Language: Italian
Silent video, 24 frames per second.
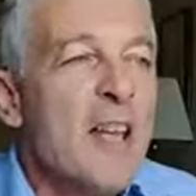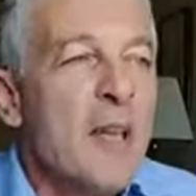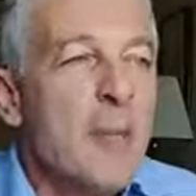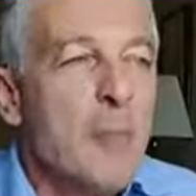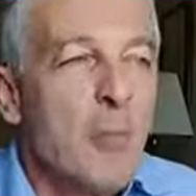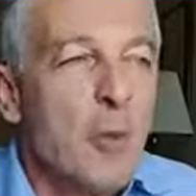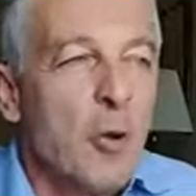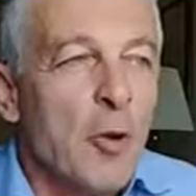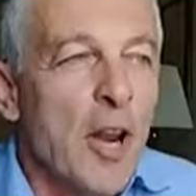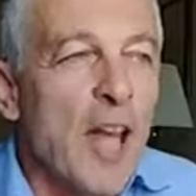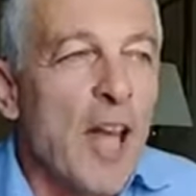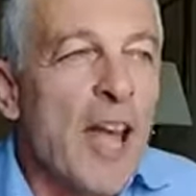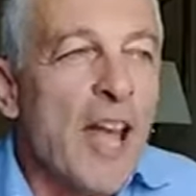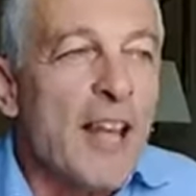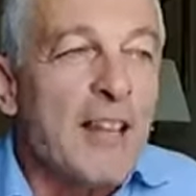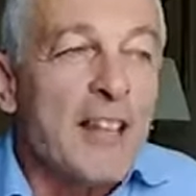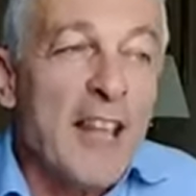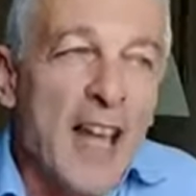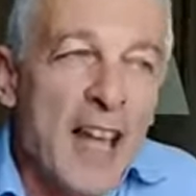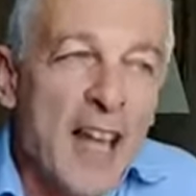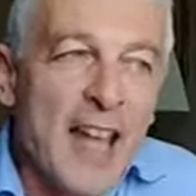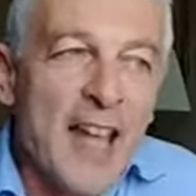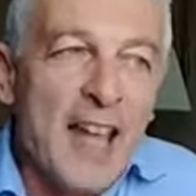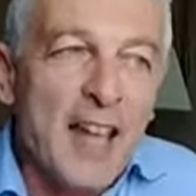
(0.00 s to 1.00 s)

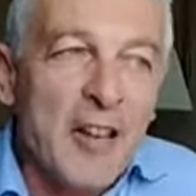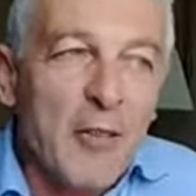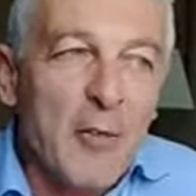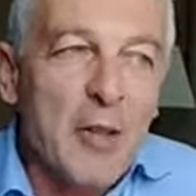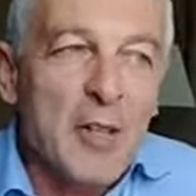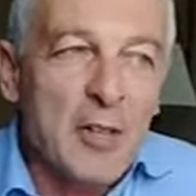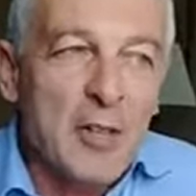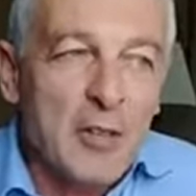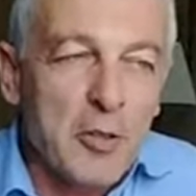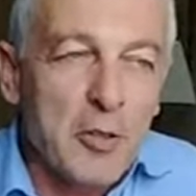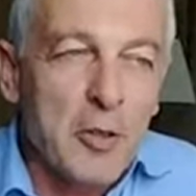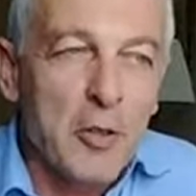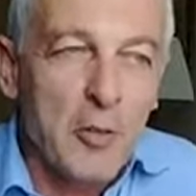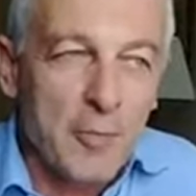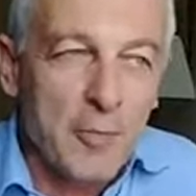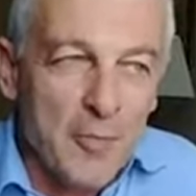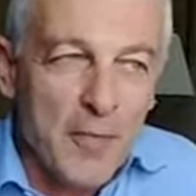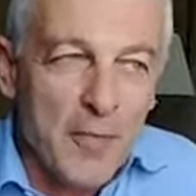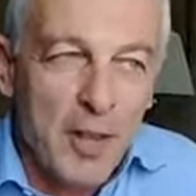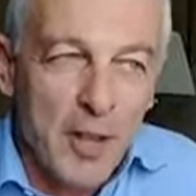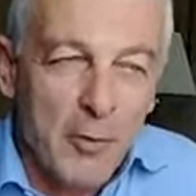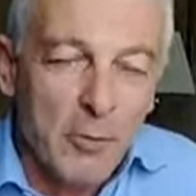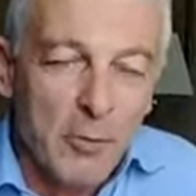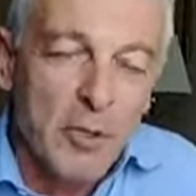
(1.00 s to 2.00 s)
moneta e questo
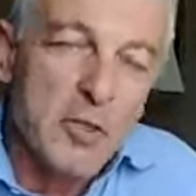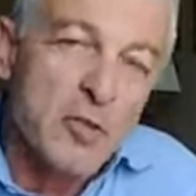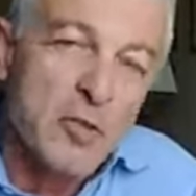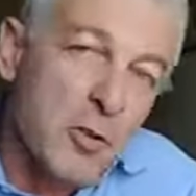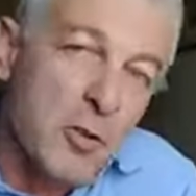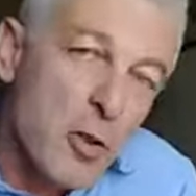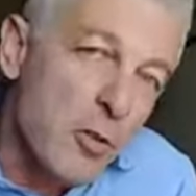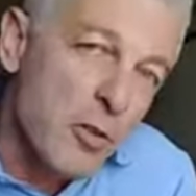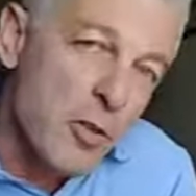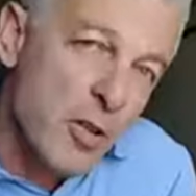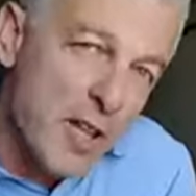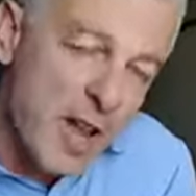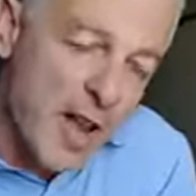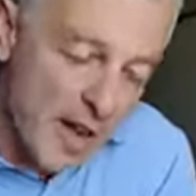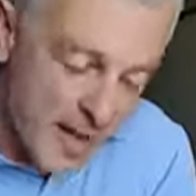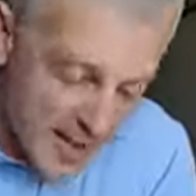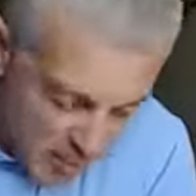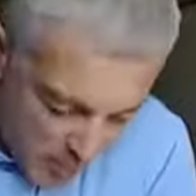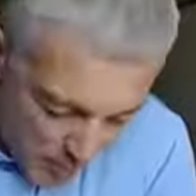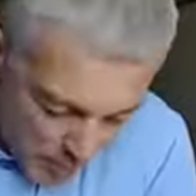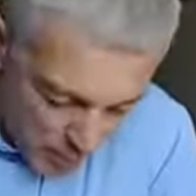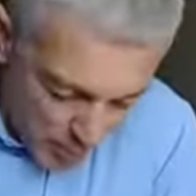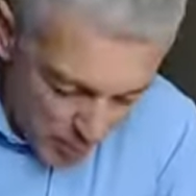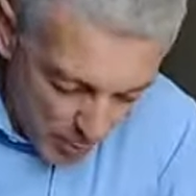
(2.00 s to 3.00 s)
è un discorso ed è
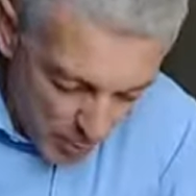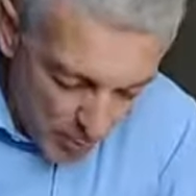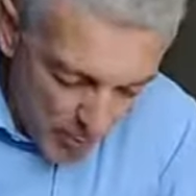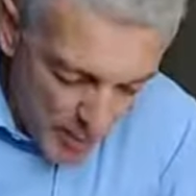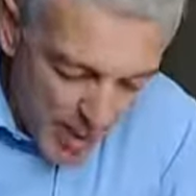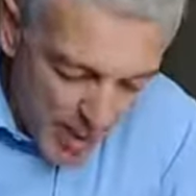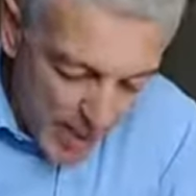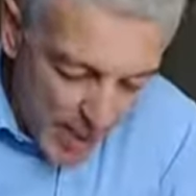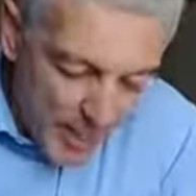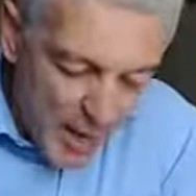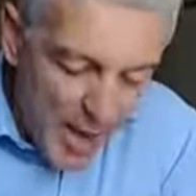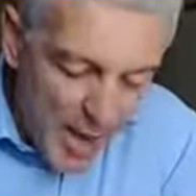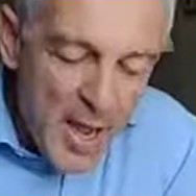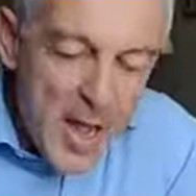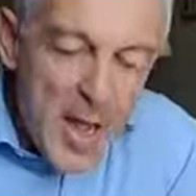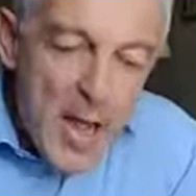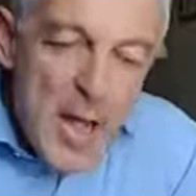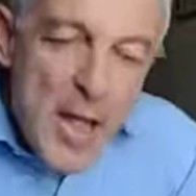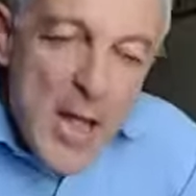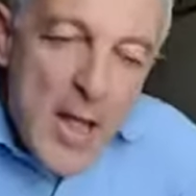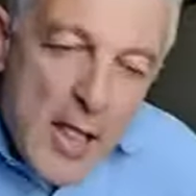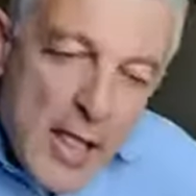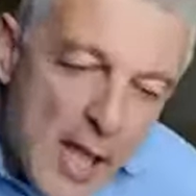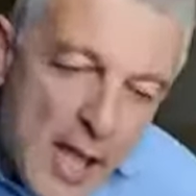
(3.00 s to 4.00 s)
anche un problema,
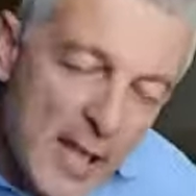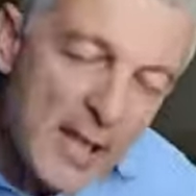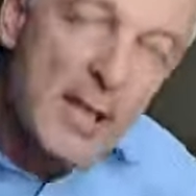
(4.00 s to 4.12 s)
la